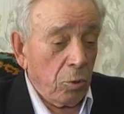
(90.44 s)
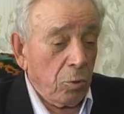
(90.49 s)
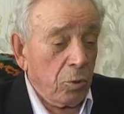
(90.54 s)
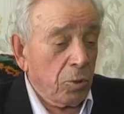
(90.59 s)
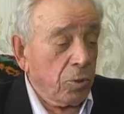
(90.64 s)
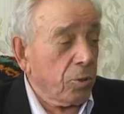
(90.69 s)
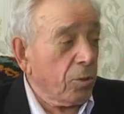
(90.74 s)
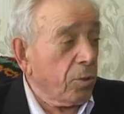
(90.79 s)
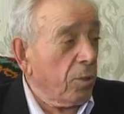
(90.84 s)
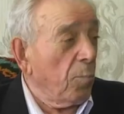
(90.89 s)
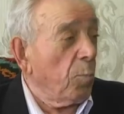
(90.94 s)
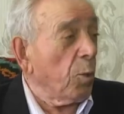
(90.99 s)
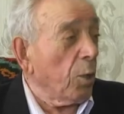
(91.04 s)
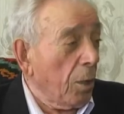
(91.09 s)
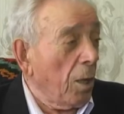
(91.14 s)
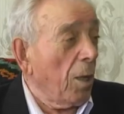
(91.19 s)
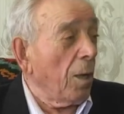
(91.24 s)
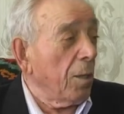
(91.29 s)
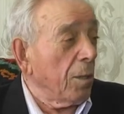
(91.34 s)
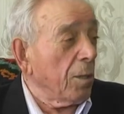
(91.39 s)

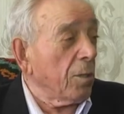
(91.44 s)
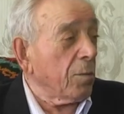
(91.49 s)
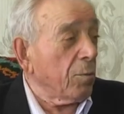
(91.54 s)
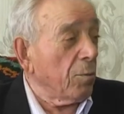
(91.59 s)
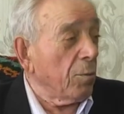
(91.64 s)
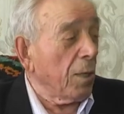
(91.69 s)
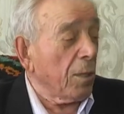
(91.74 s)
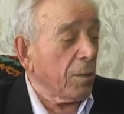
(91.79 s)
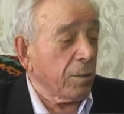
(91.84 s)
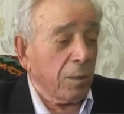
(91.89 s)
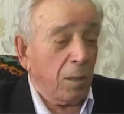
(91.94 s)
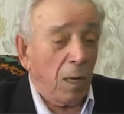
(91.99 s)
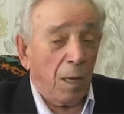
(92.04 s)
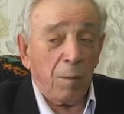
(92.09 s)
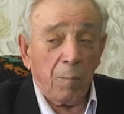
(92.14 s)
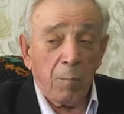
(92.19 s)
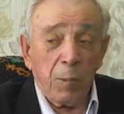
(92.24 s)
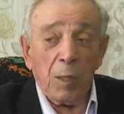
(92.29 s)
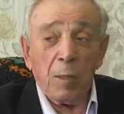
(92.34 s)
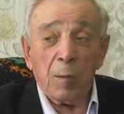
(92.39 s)
Собирались у нас,
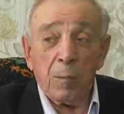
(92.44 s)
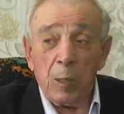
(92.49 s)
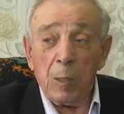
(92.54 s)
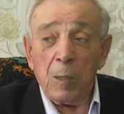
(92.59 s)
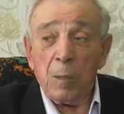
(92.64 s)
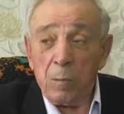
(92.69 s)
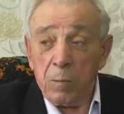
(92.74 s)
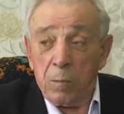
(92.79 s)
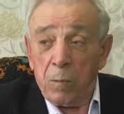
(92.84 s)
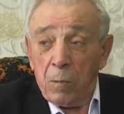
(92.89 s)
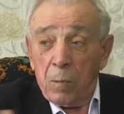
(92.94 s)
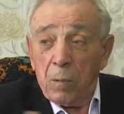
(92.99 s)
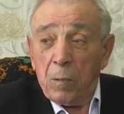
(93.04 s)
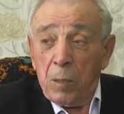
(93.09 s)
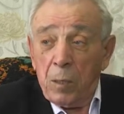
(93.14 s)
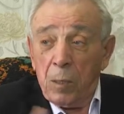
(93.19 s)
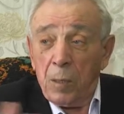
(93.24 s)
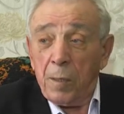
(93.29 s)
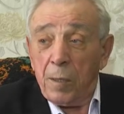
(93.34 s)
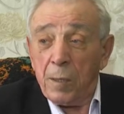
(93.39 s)
как было, ну,
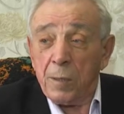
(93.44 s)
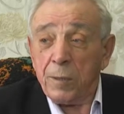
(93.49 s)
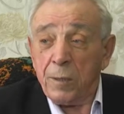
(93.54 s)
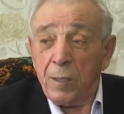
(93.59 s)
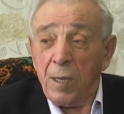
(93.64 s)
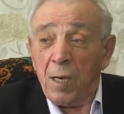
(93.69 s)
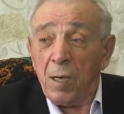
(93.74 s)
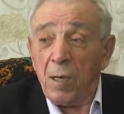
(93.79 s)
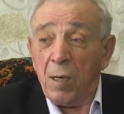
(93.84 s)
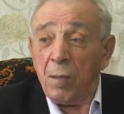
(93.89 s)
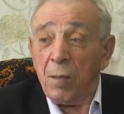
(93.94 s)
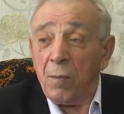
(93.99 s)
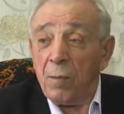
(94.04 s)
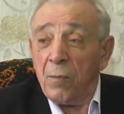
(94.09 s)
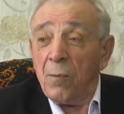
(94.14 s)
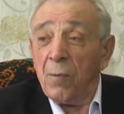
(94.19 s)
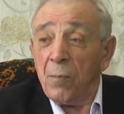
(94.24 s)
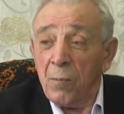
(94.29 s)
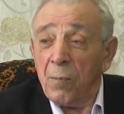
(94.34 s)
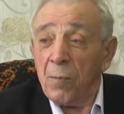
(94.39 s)
в колористах, э,
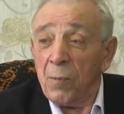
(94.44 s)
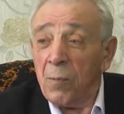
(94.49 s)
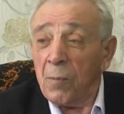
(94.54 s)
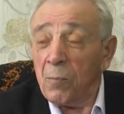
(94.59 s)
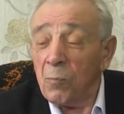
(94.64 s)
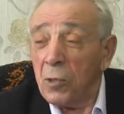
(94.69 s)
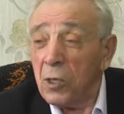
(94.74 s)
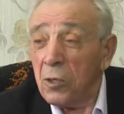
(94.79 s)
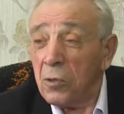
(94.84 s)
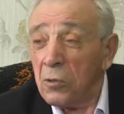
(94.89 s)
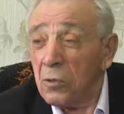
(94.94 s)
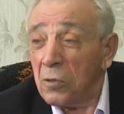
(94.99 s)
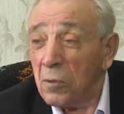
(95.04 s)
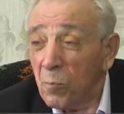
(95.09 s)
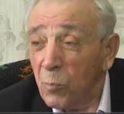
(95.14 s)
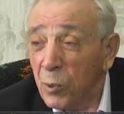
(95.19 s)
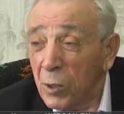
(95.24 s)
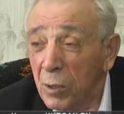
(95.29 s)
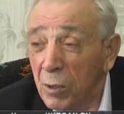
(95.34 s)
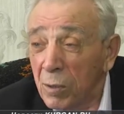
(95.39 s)

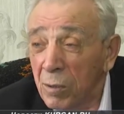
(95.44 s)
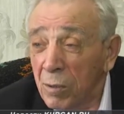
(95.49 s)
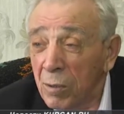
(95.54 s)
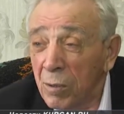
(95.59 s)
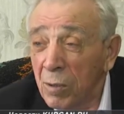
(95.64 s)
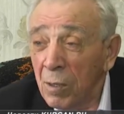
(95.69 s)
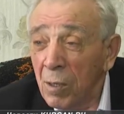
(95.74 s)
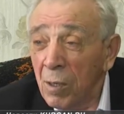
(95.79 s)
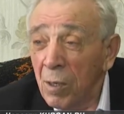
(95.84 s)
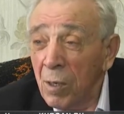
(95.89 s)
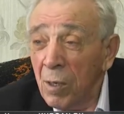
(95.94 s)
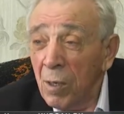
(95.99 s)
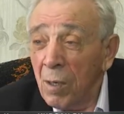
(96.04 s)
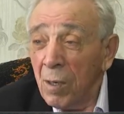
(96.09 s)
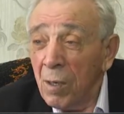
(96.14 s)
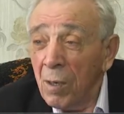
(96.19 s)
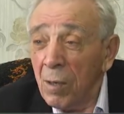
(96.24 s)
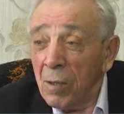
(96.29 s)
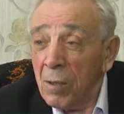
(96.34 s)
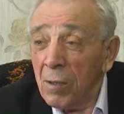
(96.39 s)
митинг был,
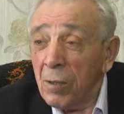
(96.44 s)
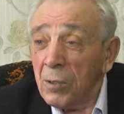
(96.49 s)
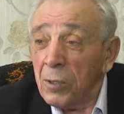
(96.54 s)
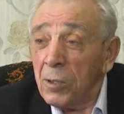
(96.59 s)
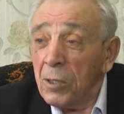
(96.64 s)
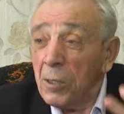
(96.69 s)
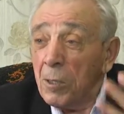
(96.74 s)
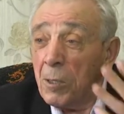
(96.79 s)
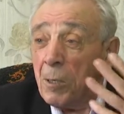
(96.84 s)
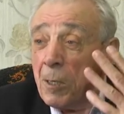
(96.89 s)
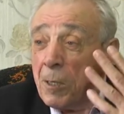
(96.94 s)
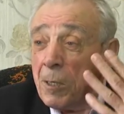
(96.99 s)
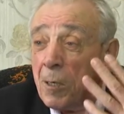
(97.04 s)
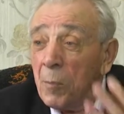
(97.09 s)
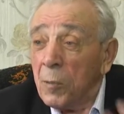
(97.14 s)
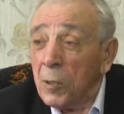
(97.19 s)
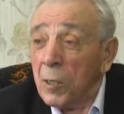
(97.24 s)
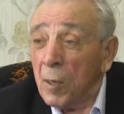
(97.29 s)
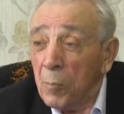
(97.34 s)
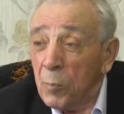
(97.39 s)
делали
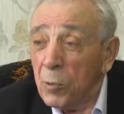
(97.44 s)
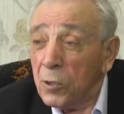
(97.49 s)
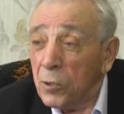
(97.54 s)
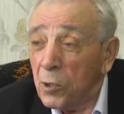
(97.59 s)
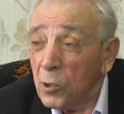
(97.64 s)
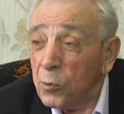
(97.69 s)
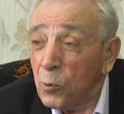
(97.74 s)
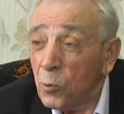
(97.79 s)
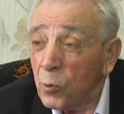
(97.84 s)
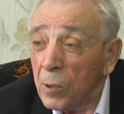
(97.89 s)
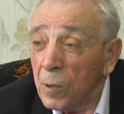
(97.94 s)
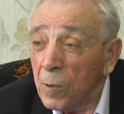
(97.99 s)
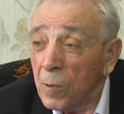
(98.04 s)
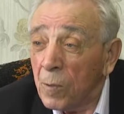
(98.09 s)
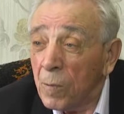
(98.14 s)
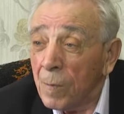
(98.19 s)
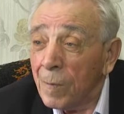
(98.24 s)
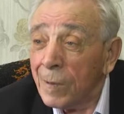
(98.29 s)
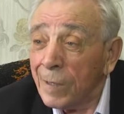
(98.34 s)
комендатуры.